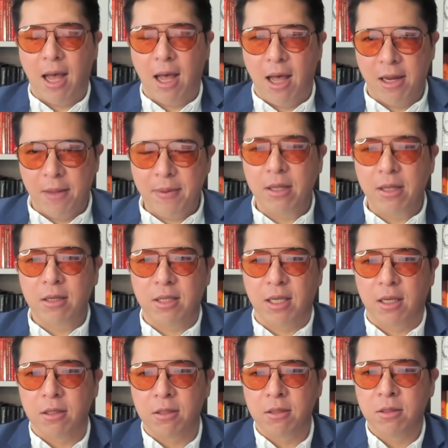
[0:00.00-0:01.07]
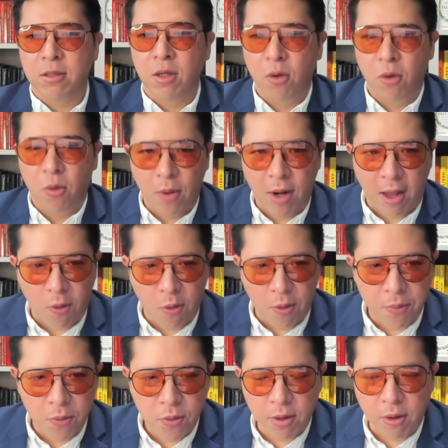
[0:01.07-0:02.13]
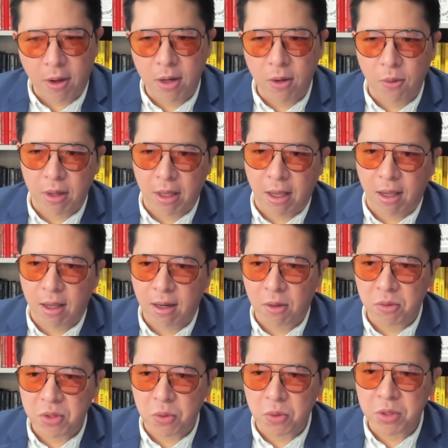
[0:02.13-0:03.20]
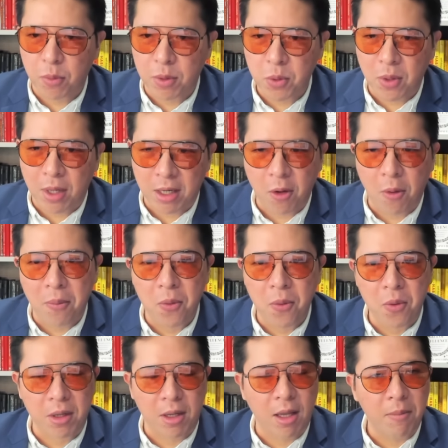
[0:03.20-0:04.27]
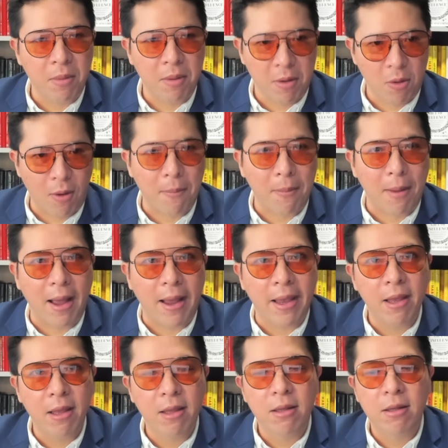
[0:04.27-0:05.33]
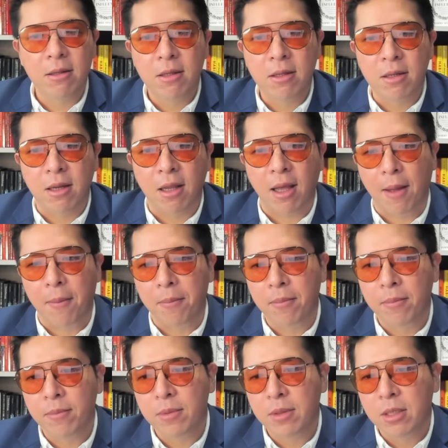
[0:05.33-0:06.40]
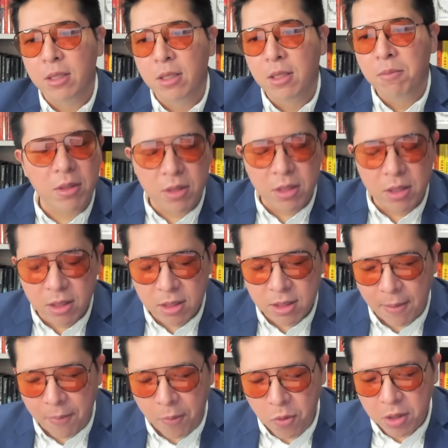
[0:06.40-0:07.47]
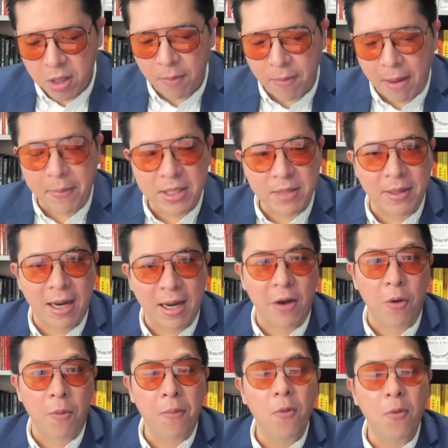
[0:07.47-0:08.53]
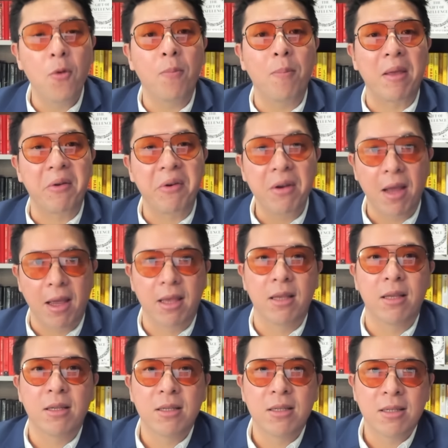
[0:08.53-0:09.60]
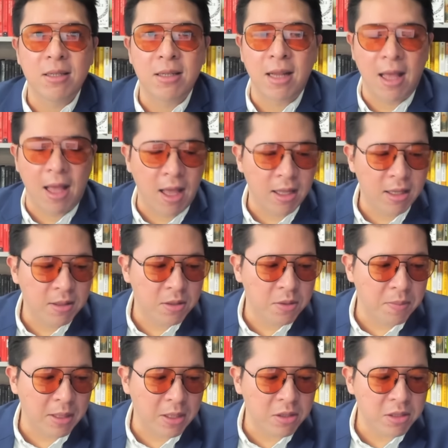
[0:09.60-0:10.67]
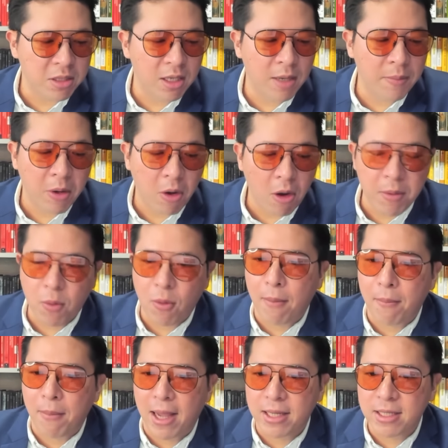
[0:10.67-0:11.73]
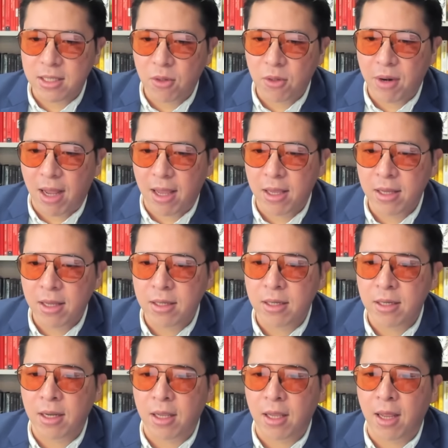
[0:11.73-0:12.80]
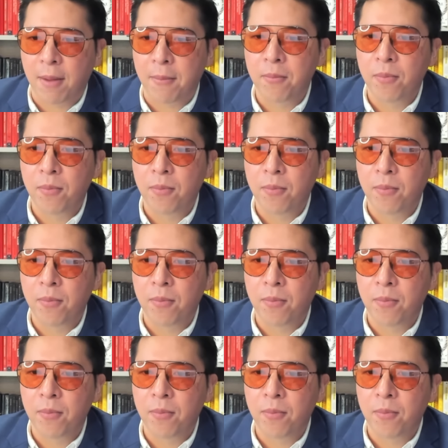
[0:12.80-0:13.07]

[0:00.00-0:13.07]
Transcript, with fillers: อันนี้เป็นเรื่องจริงเวลาคนพูดน้อยลงเนี่ยเราจะรู้สึกว่าทุกครั้งที่เขาพูดเนี่ยมันมีความหมายนะครับคือถ้าพูดเยอะไปมันจะเป็นอารมณ์พูดไปเรื่อยนะฮะมันก็จะเริ่มไม่ค่อยมีความหมายสักเท่าไหร่นะครับ